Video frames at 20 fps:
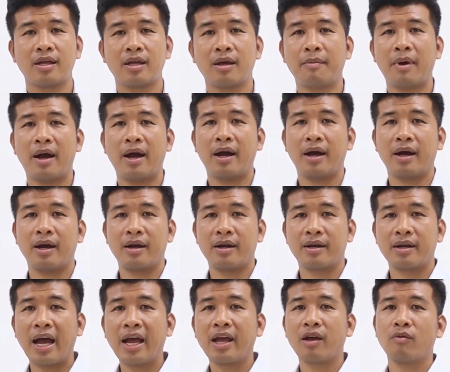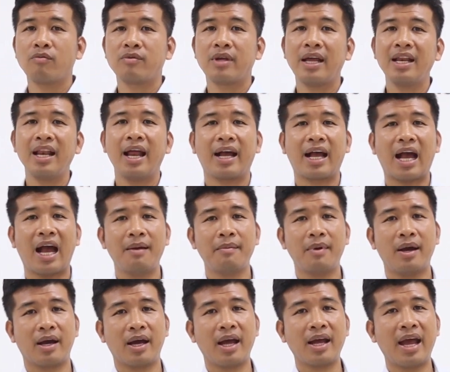nhưng mà đây cũng chính là cái
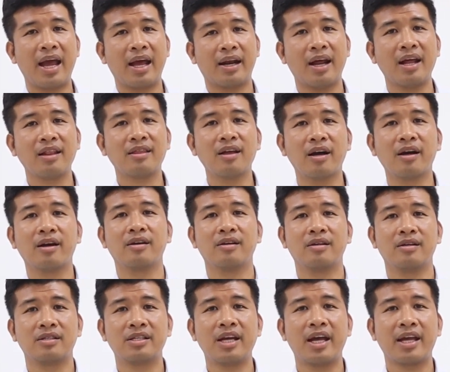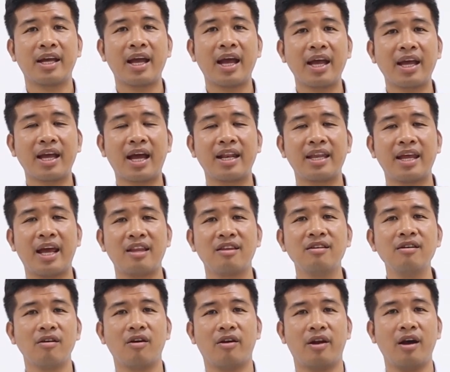mà khách hàng đã từng xây các cái căn nhà
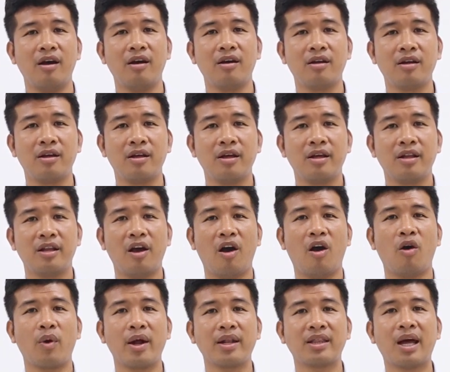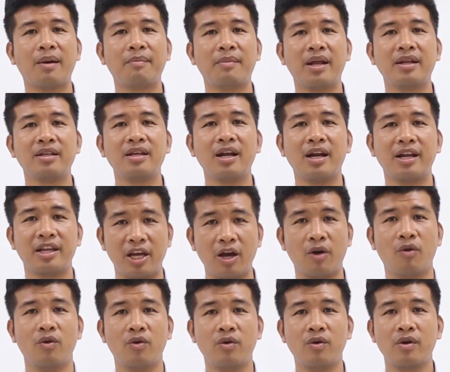trước rồi đó thì họ quan tâm lên rất là
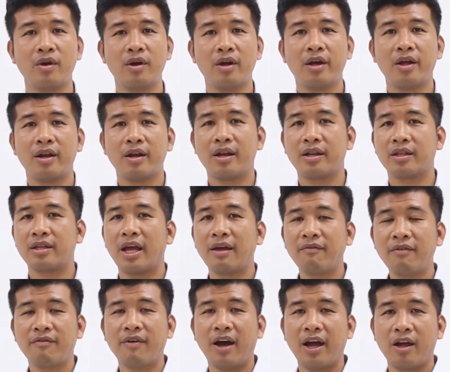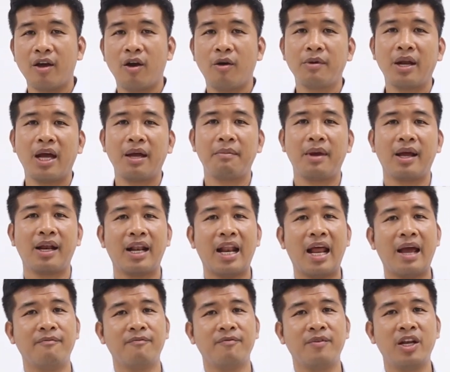nhiều chính vì vậy hôm nay mình
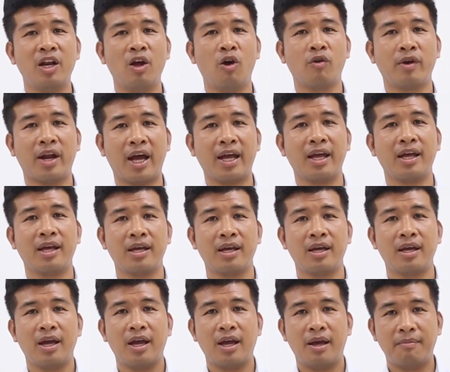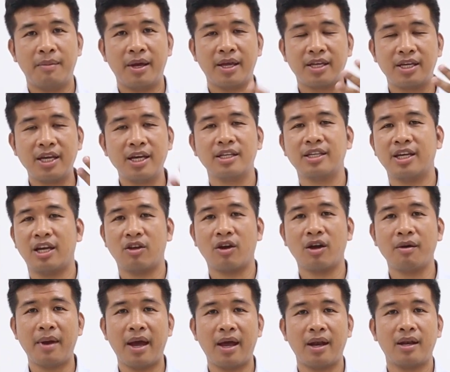làm video này mình chia sẻ cho
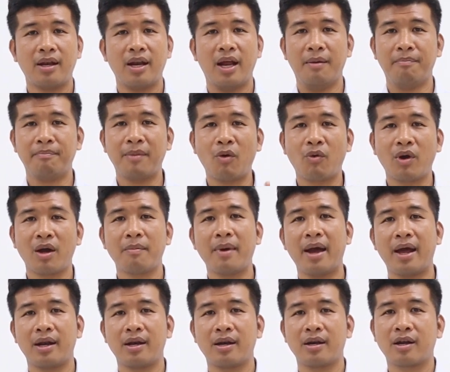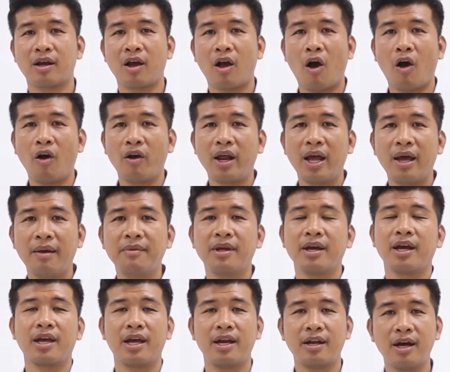các bạn để mong các bạn có thêm những
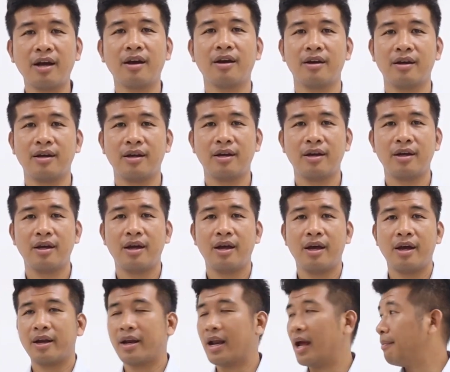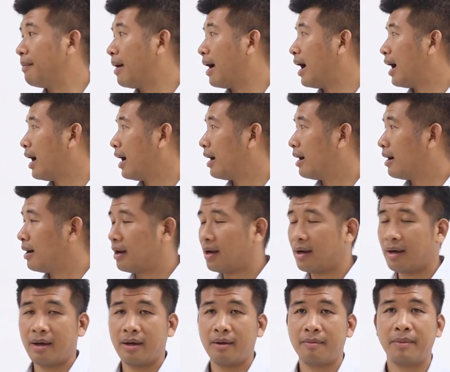cái kiến thức để mà
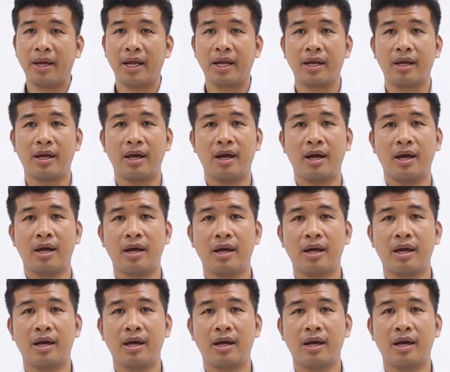mình à,